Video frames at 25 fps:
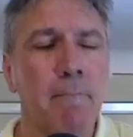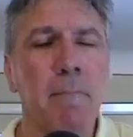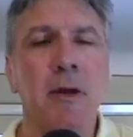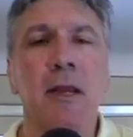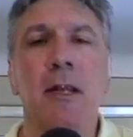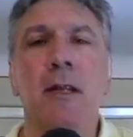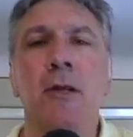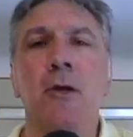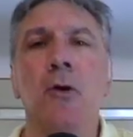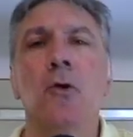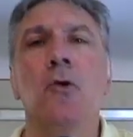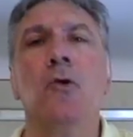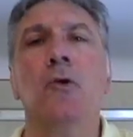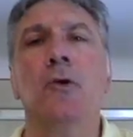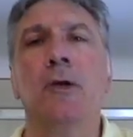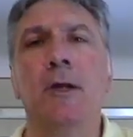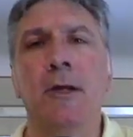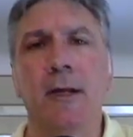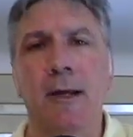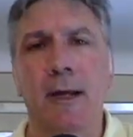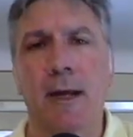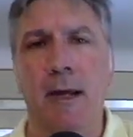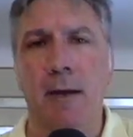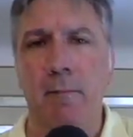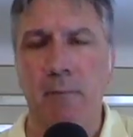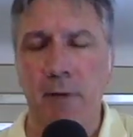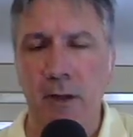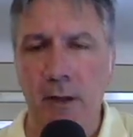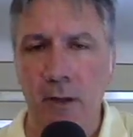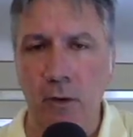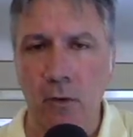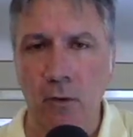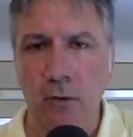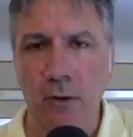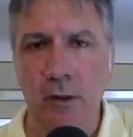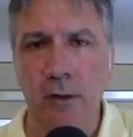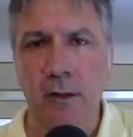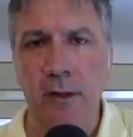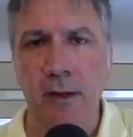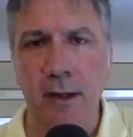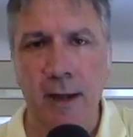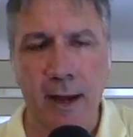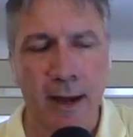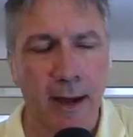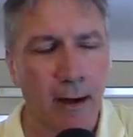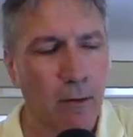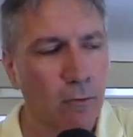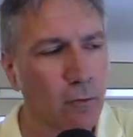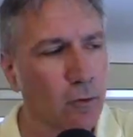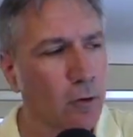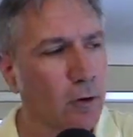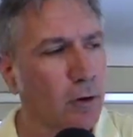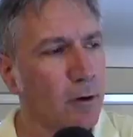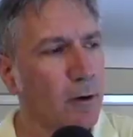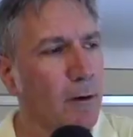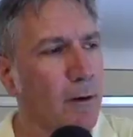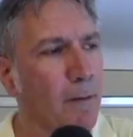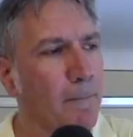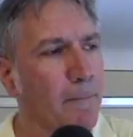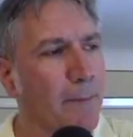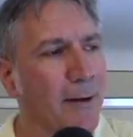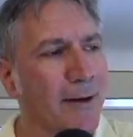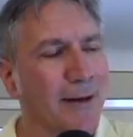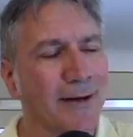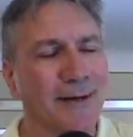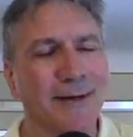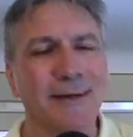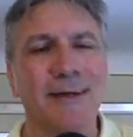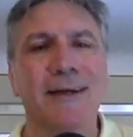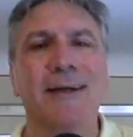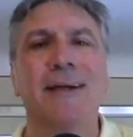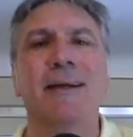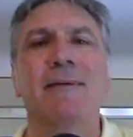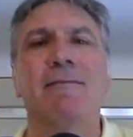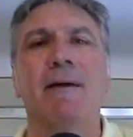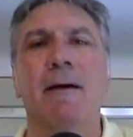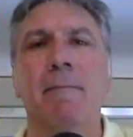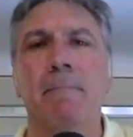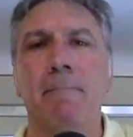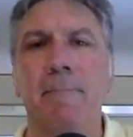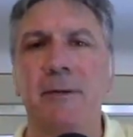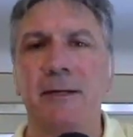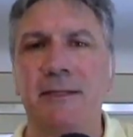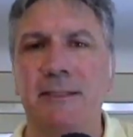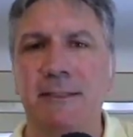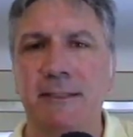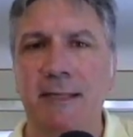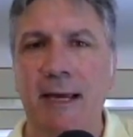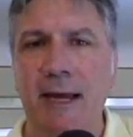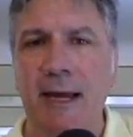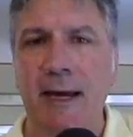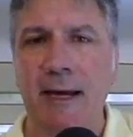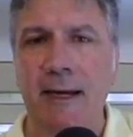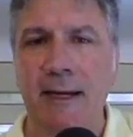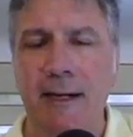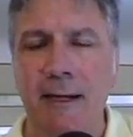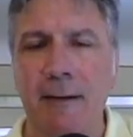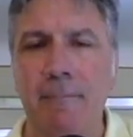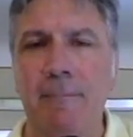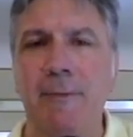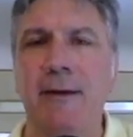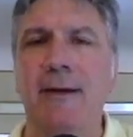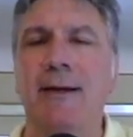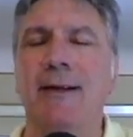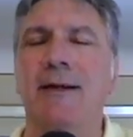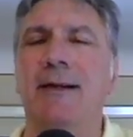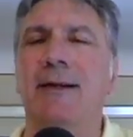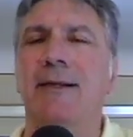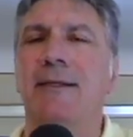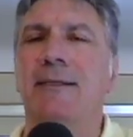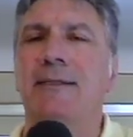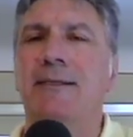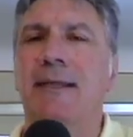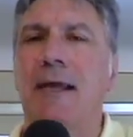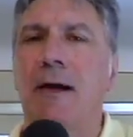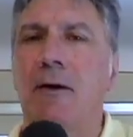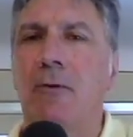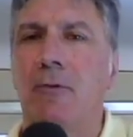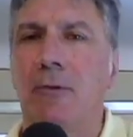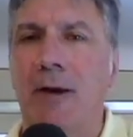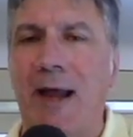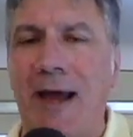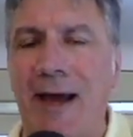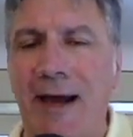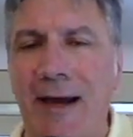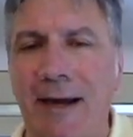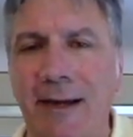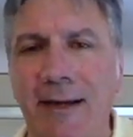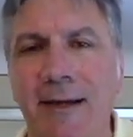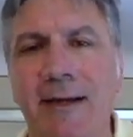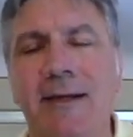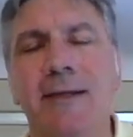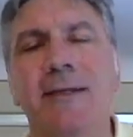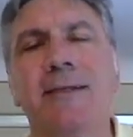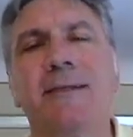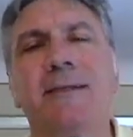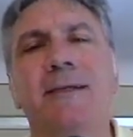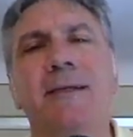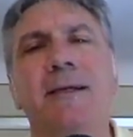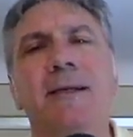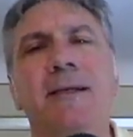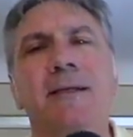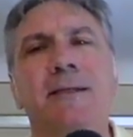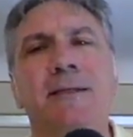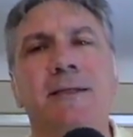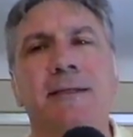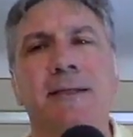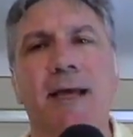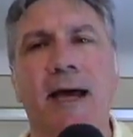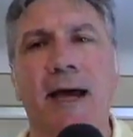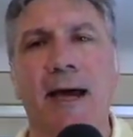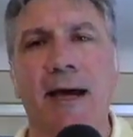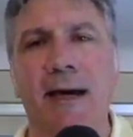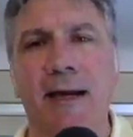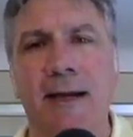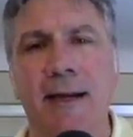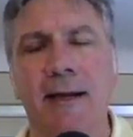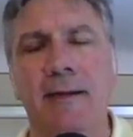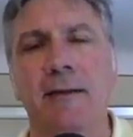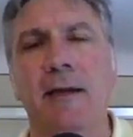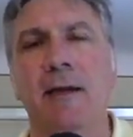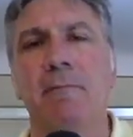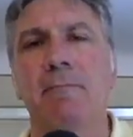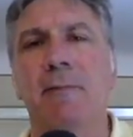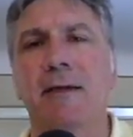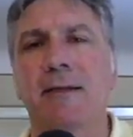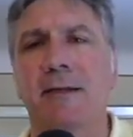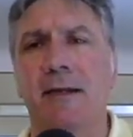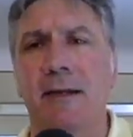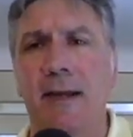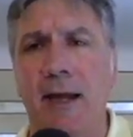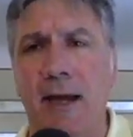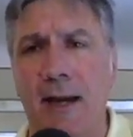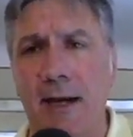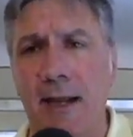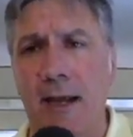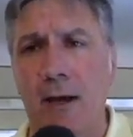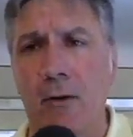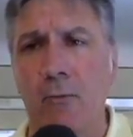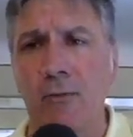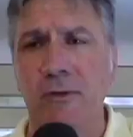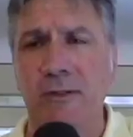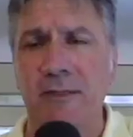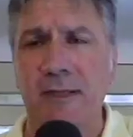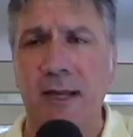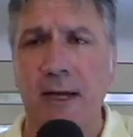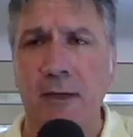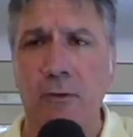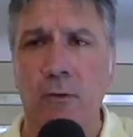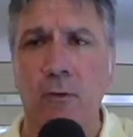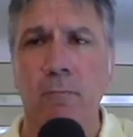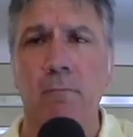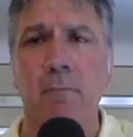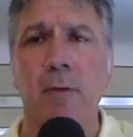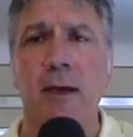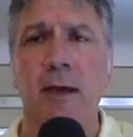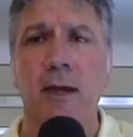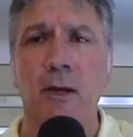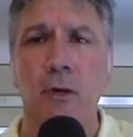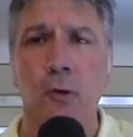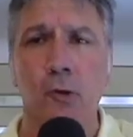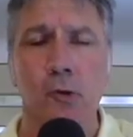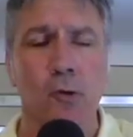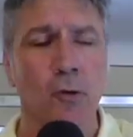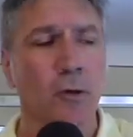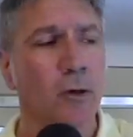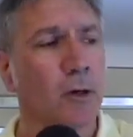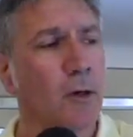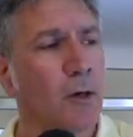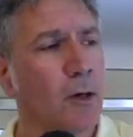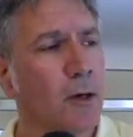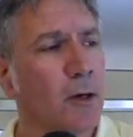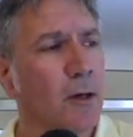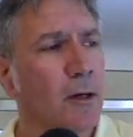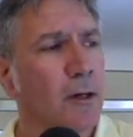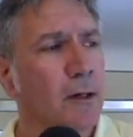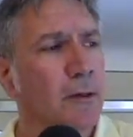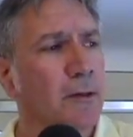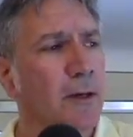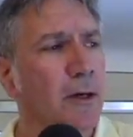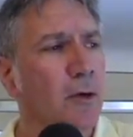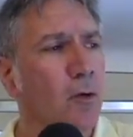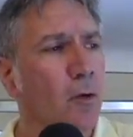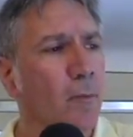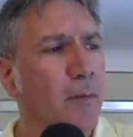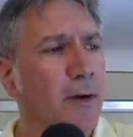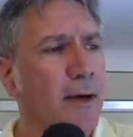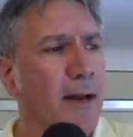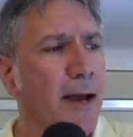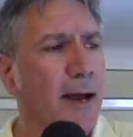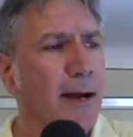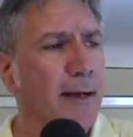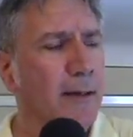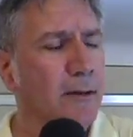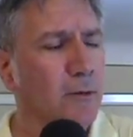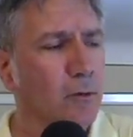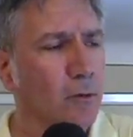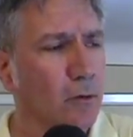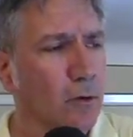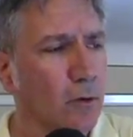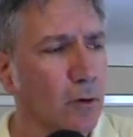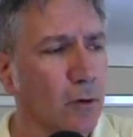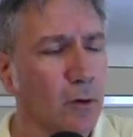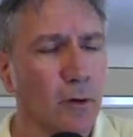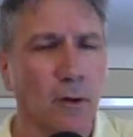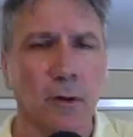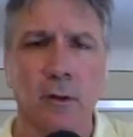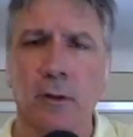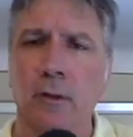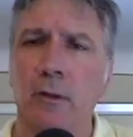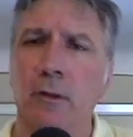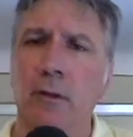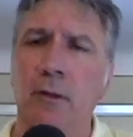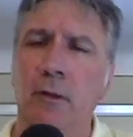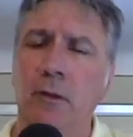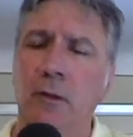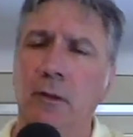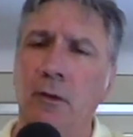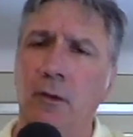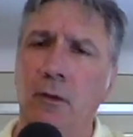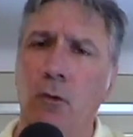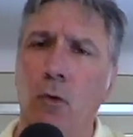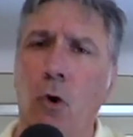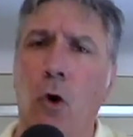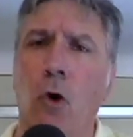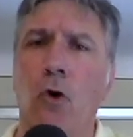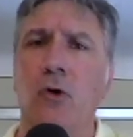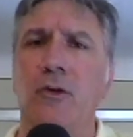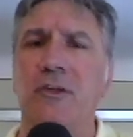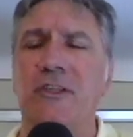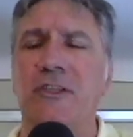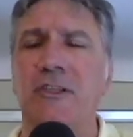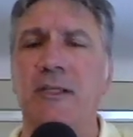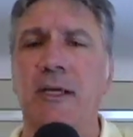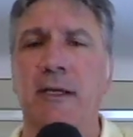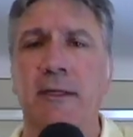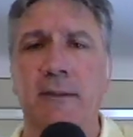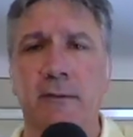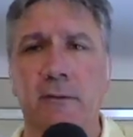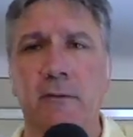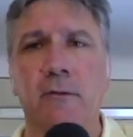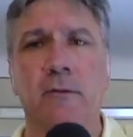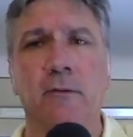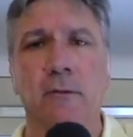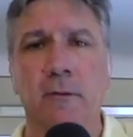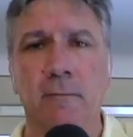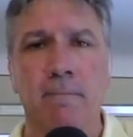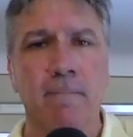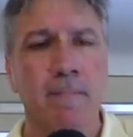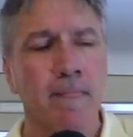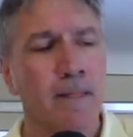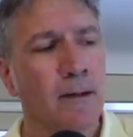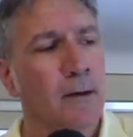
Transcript: milioni e milioni di euro per revampizzare, per restaurare, ristilizzare del materiale acquistato in Belgio, denominato eh, Orsetto.